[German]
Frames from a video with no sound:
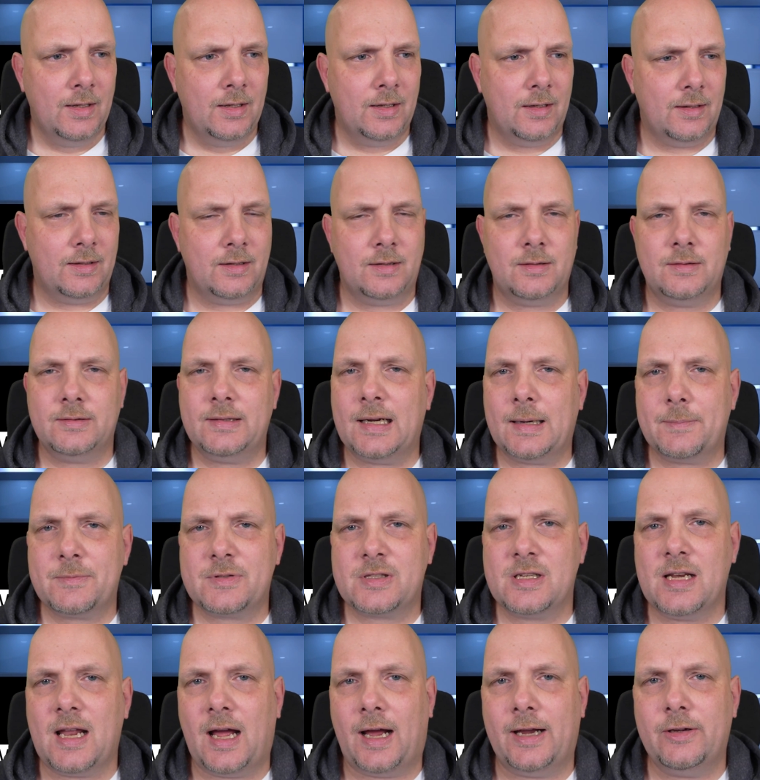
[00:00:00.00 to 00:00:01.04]
Äh, da gibt
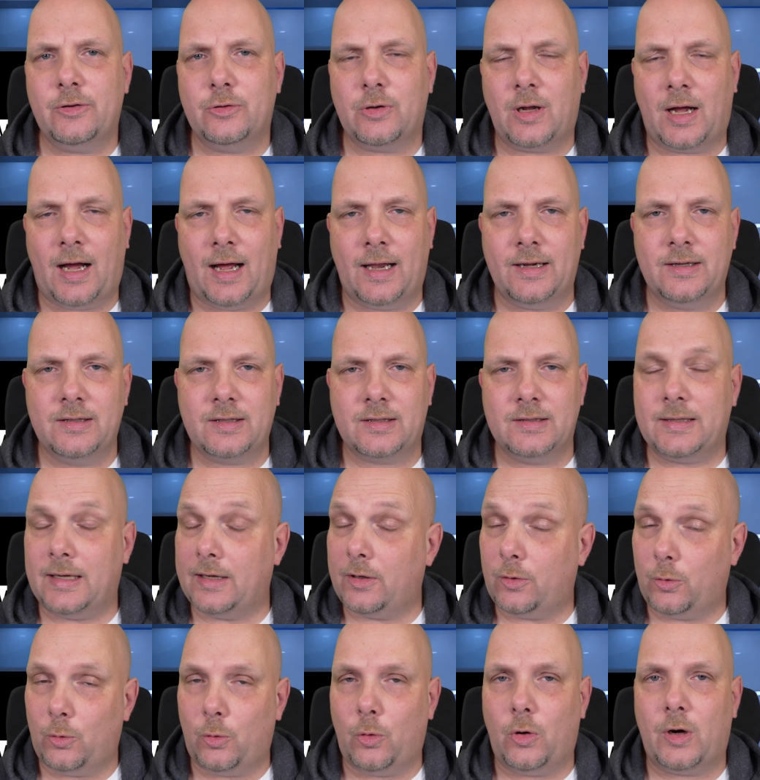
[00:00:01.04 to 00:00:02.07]
es den einen oder anderen,
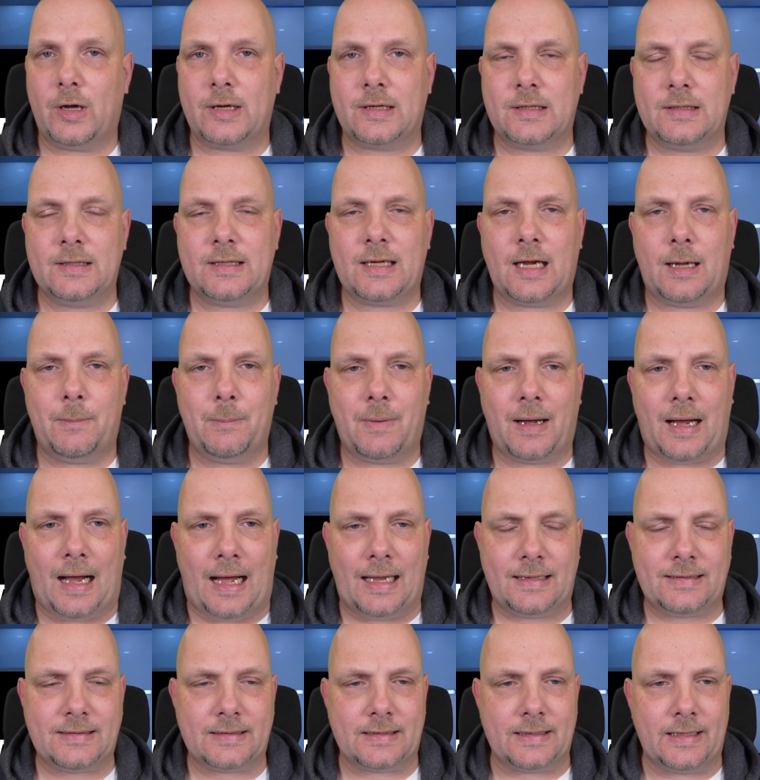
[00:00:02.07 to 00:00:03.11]
der ordentlich am
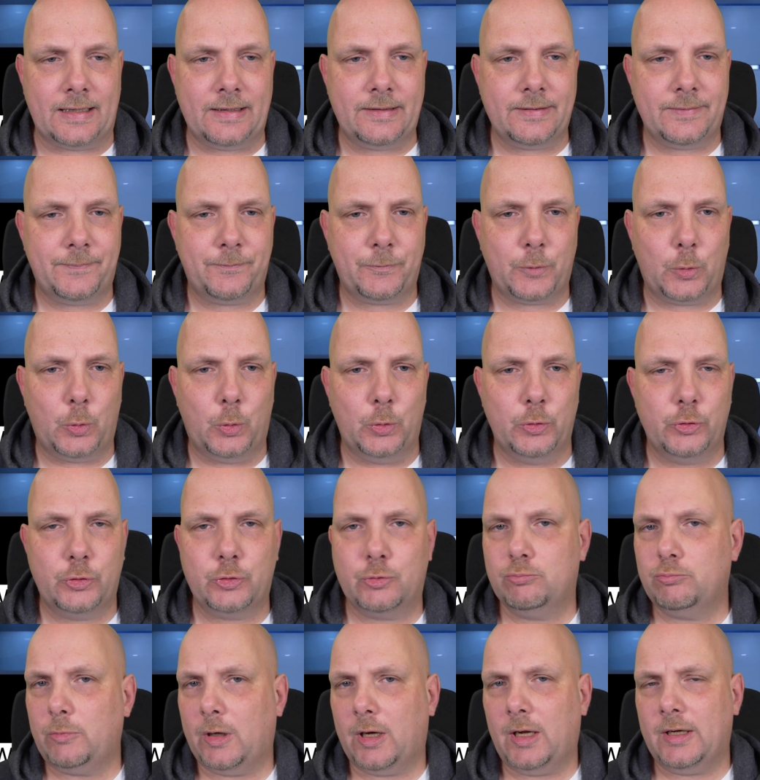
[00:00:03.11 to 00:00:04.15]
Rad dreht.
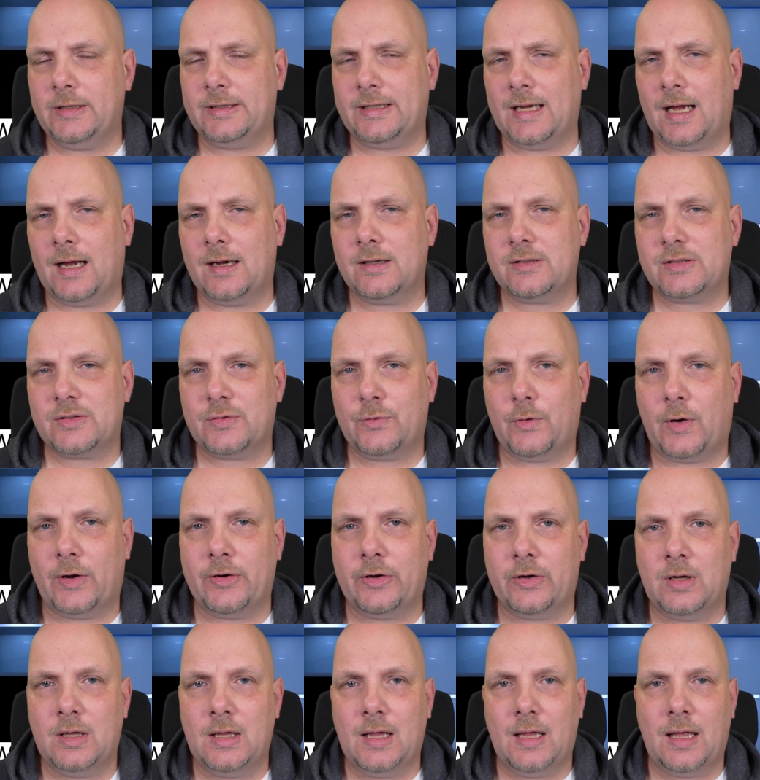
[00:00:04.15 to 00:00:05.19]
Und ja, die Angst vor
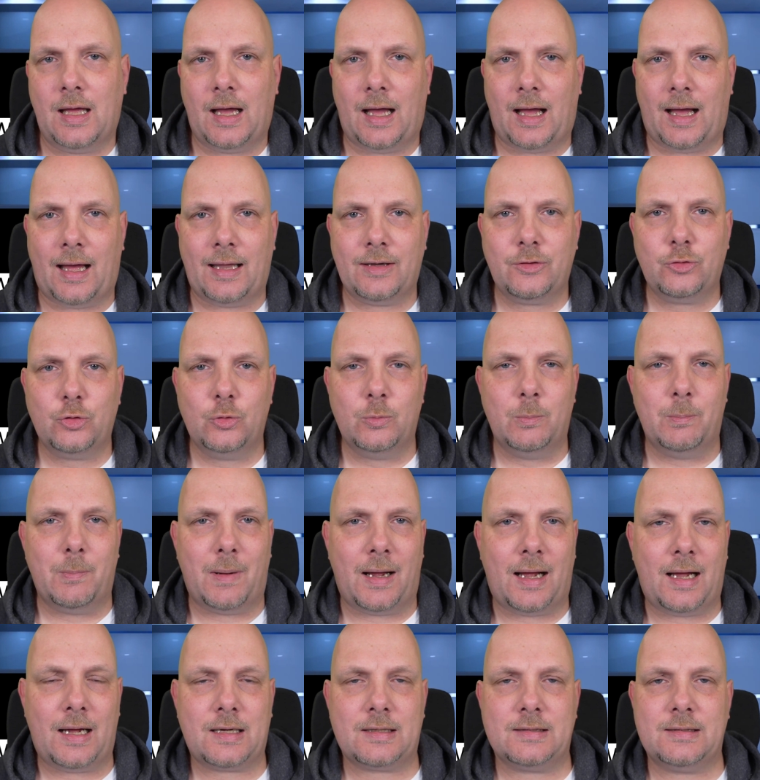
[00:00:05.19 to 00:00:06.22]
einer
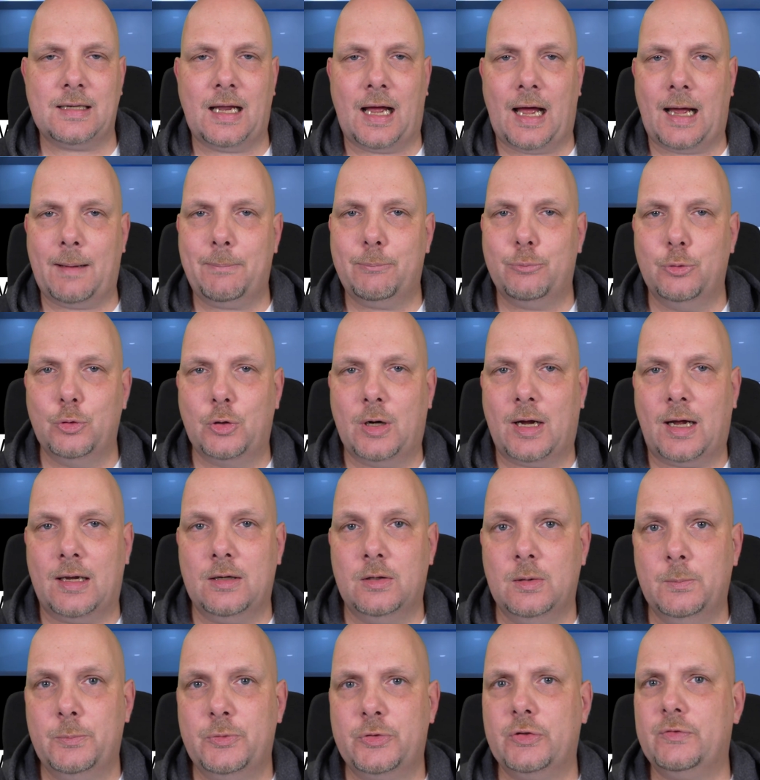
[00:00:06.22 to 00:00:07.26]
atomaren
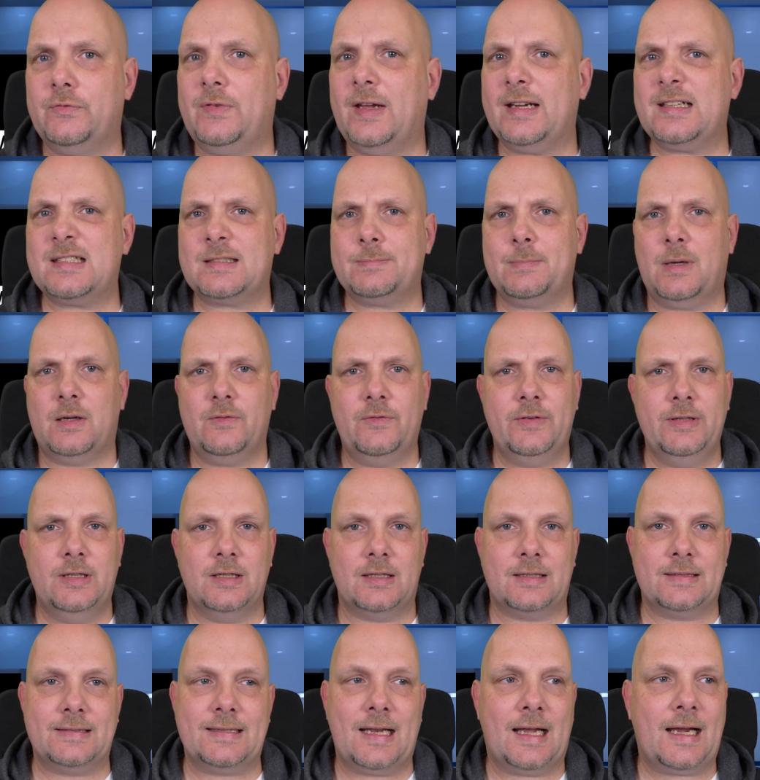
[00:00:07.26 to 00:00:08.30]
Apokalypse wächst mal
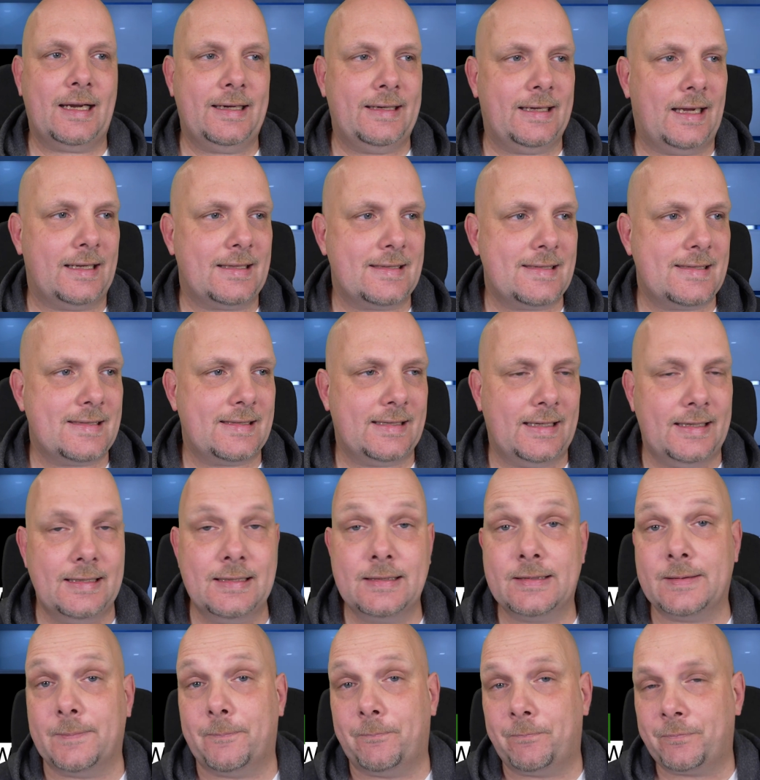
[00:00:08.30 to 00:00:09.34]
wieder nach
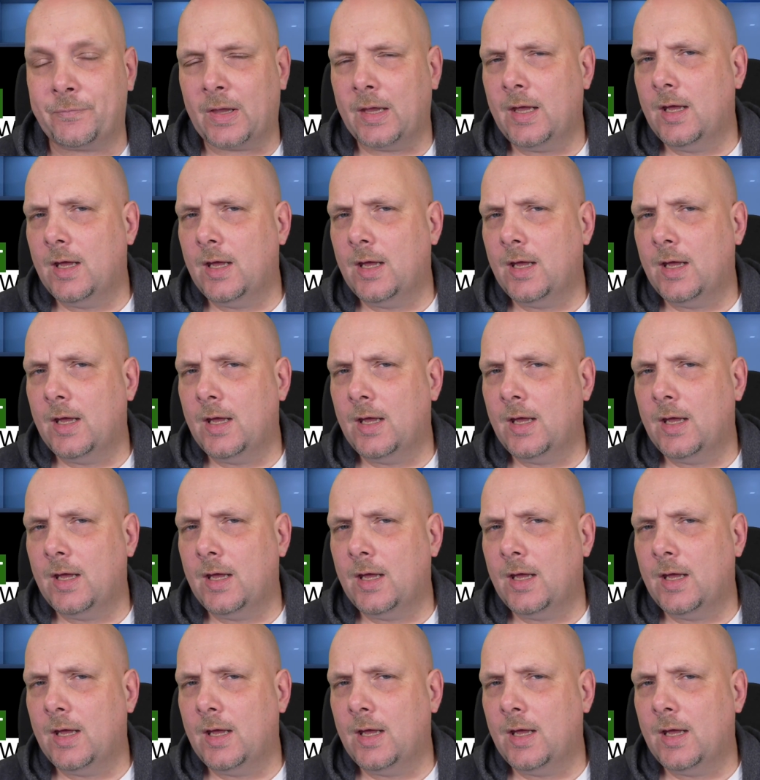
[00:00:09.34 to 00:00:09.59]
Jahrzehnten.